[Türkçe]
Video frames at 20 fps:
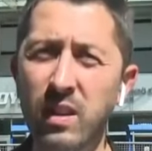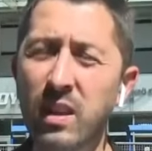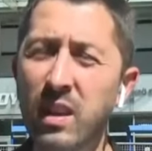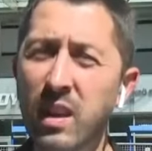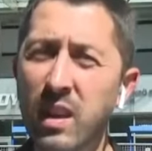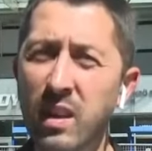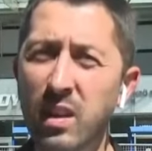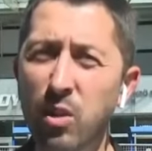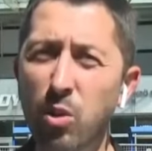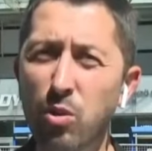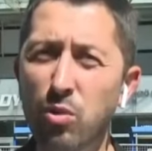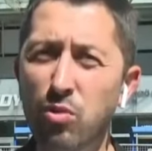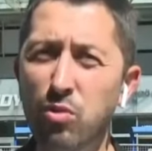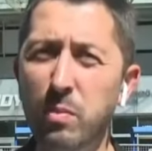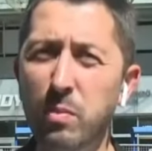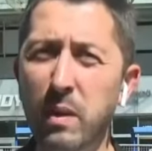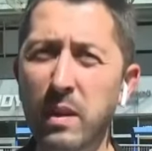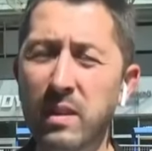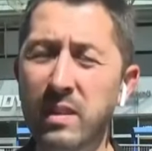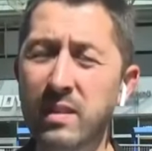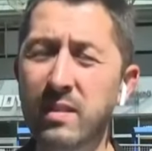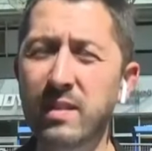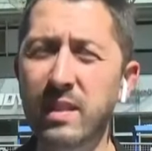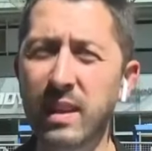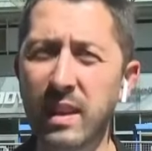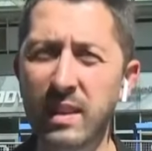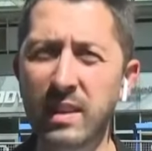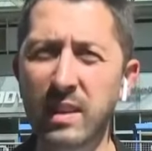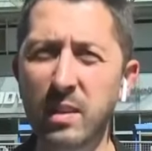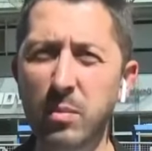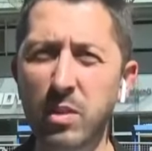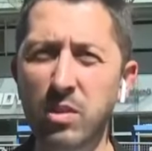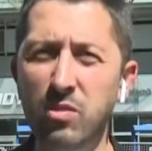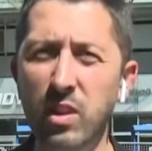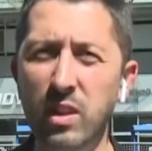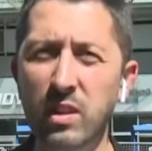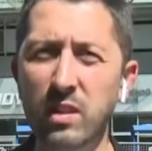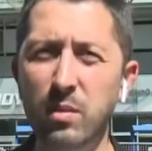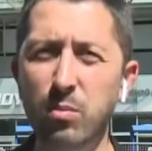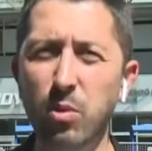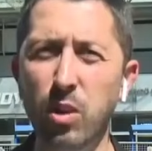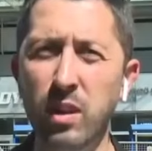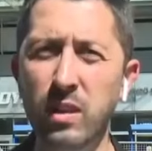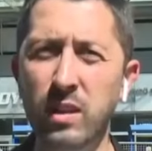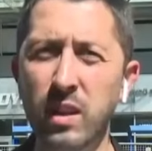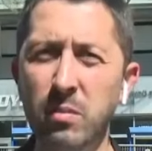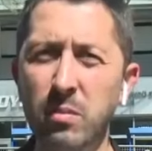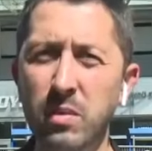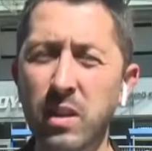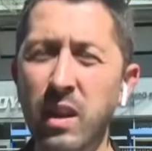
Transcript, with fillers: Oyuncu riske edilmeyecektir bu anlamda.